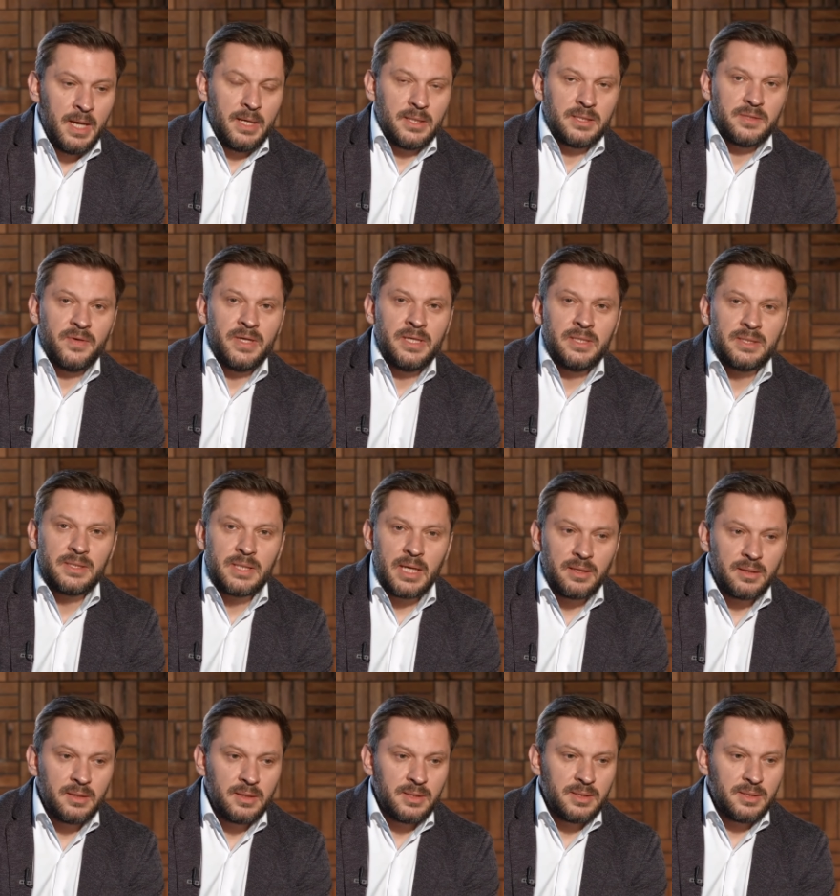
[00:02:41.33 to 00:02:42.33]
свои
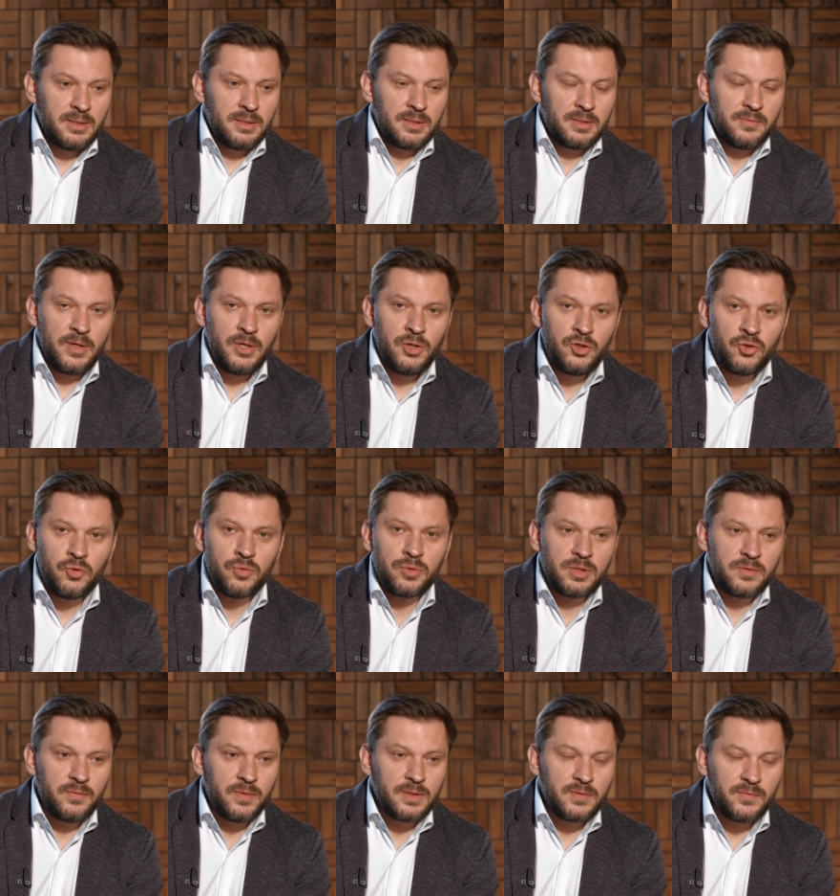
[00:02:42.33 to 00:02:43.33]
ценности, свои
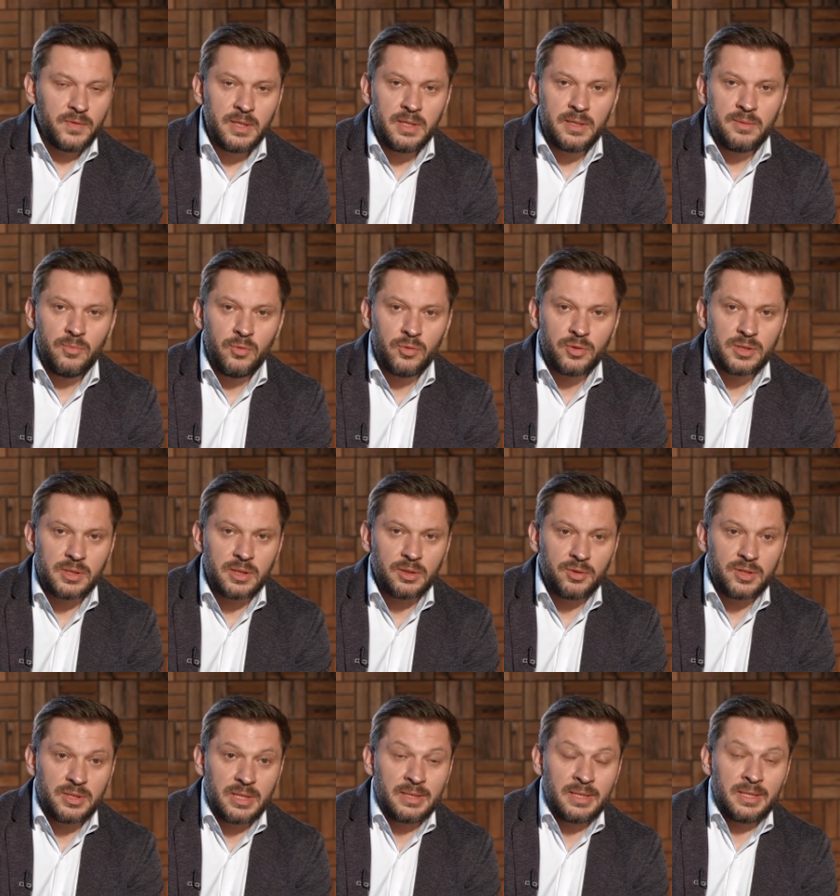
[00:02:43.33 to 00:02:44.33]
чувства, свои эмоции,
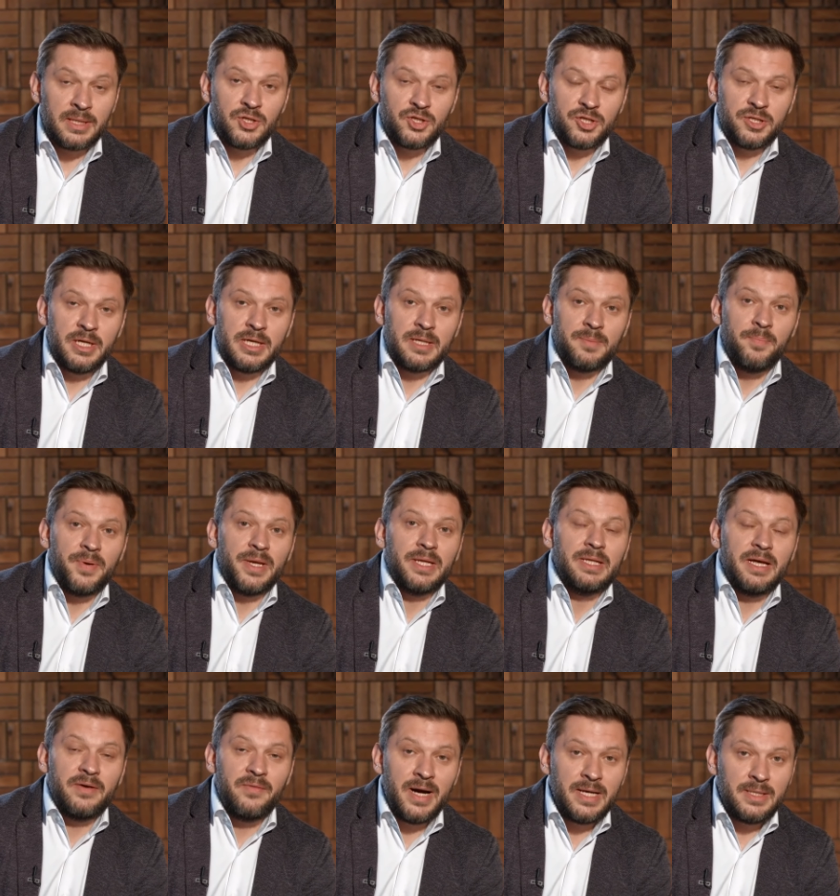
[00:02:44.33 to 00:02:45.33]
то есть она начинает
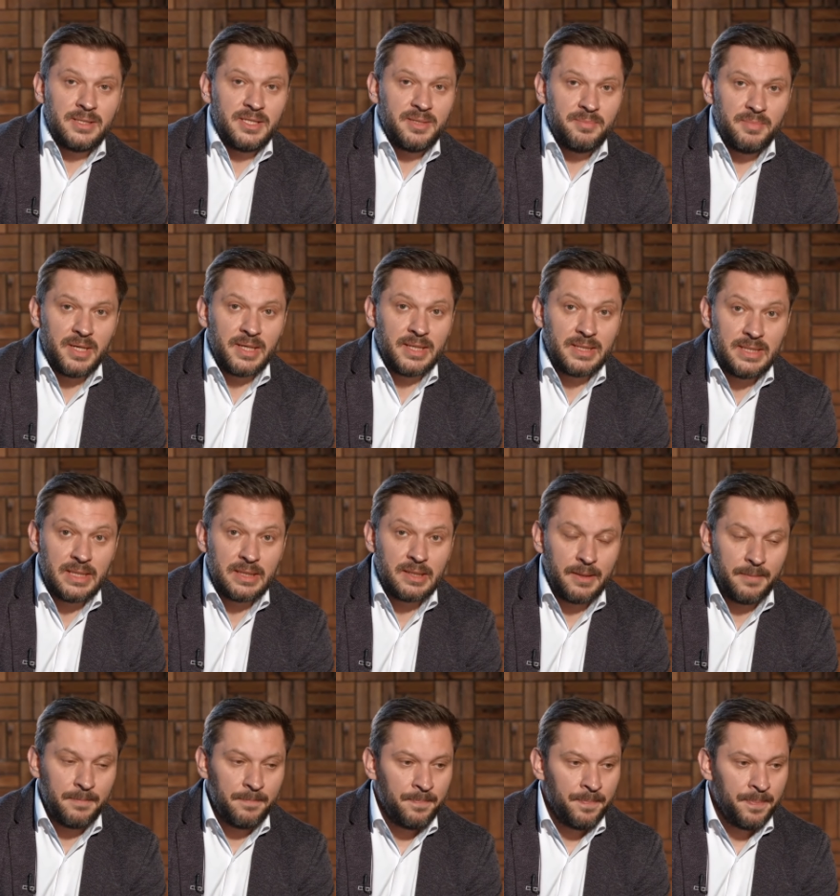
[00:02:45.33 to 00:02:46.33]
предавать себя
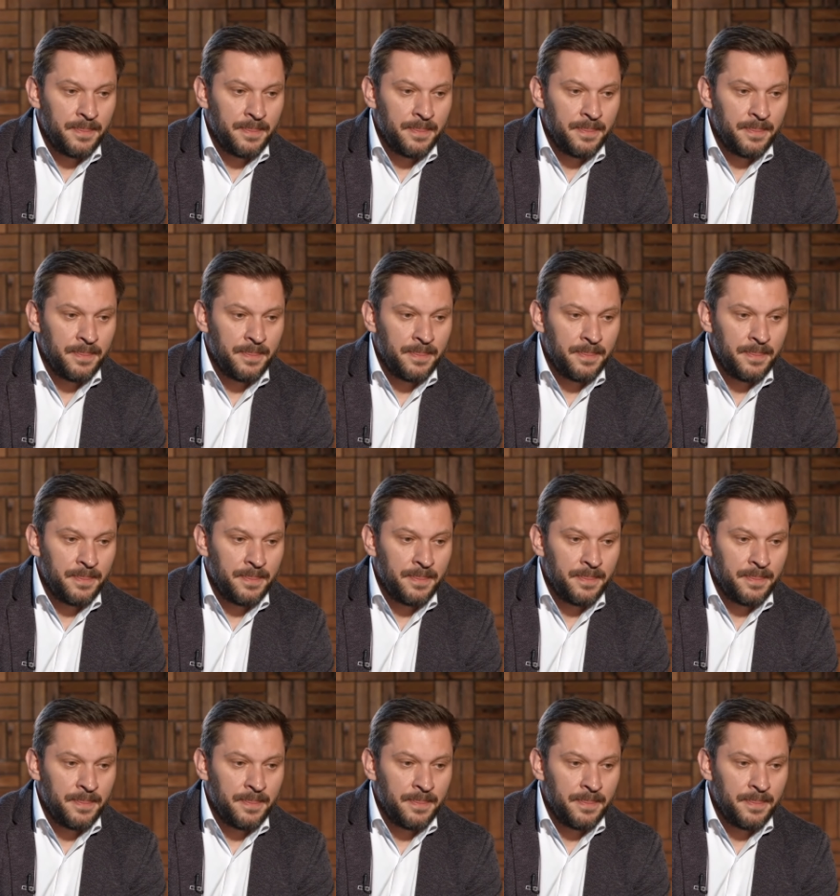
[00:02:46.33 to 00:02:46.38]
где-то,